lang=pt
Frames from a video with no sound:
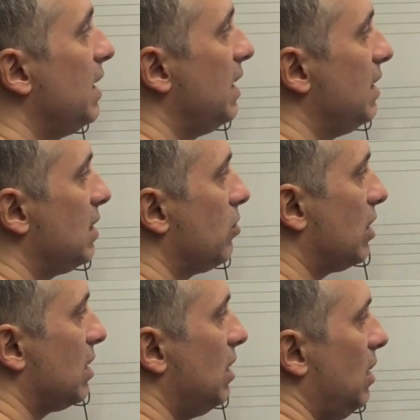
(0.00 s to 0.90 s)
Então
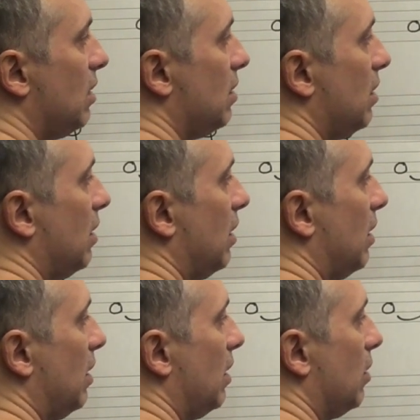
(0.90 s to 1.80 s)
aqui
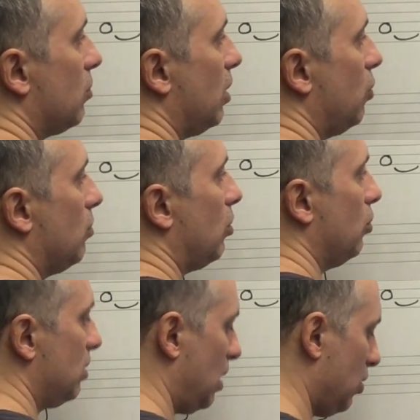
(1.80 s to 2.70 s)
eu tenho uma
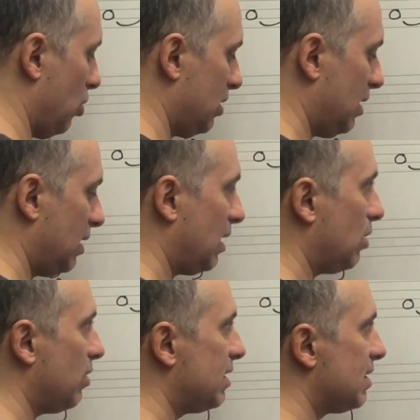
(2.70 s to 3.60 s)
outra nota que está
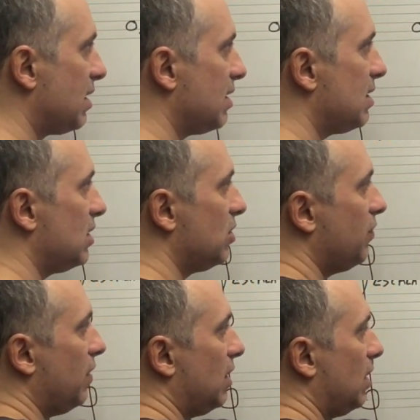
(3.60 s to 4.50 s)
numa distância
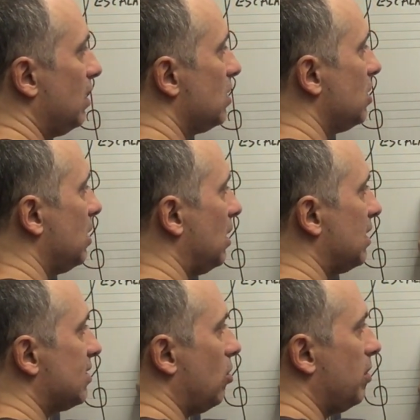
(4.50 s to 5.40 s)
diferente em
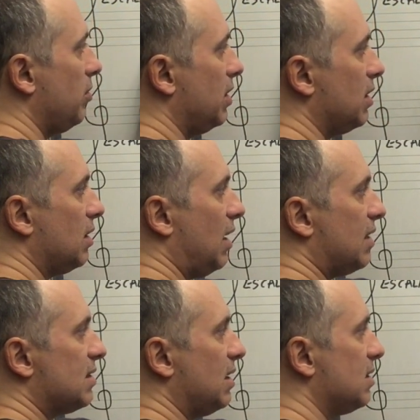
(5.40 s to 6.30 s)
relação à primeira, a
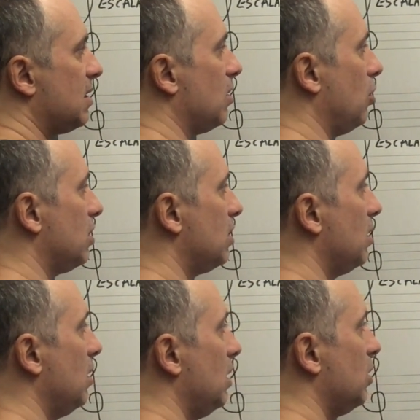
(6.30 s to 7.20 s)
sexta nota.
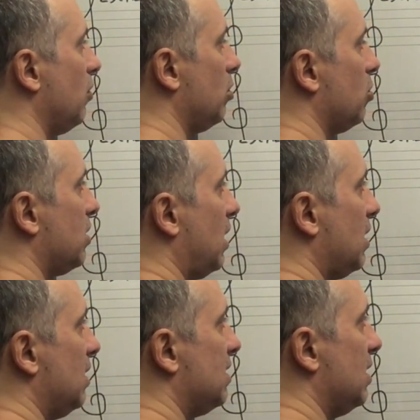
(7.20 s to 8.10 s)
Então vamos notar
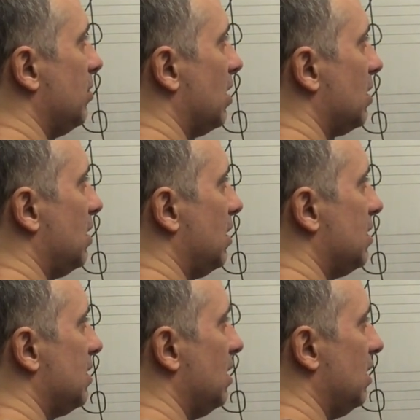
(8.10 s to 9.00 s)
aqui em cima,
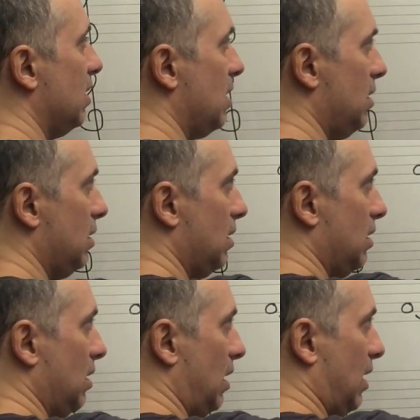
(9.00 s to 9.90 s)
terceira,
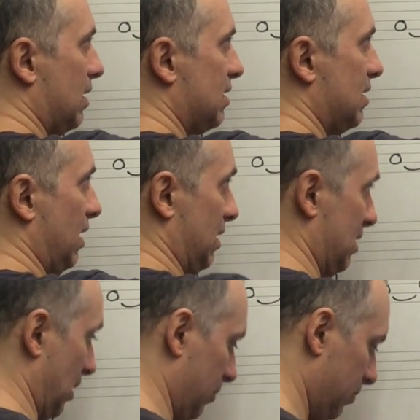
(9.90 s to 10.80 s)
a
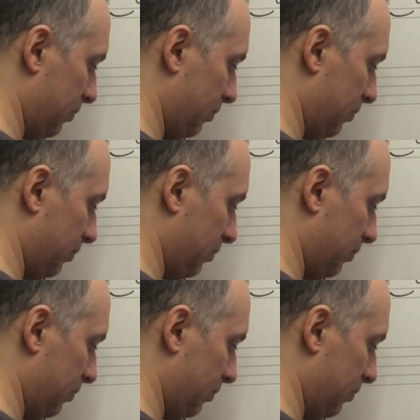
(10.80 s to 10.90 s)
sexta.